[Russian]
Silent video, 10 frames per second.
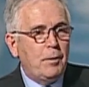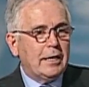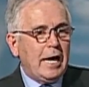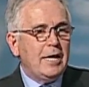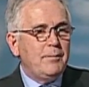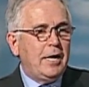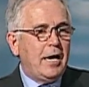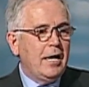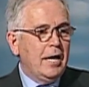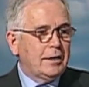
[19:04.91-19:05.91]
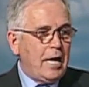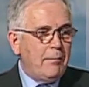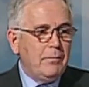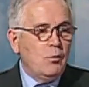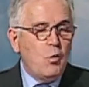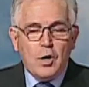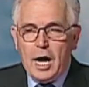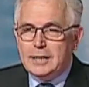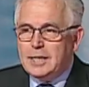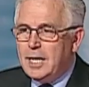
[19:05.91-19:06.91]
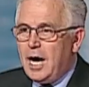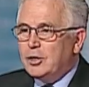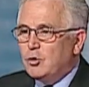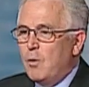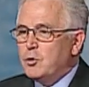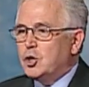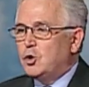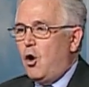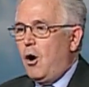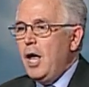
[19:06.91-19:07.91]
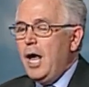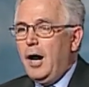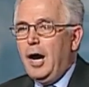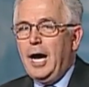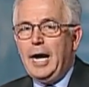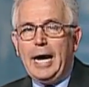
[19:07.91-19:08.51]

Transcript: По крайней мере, там указано о том, что э,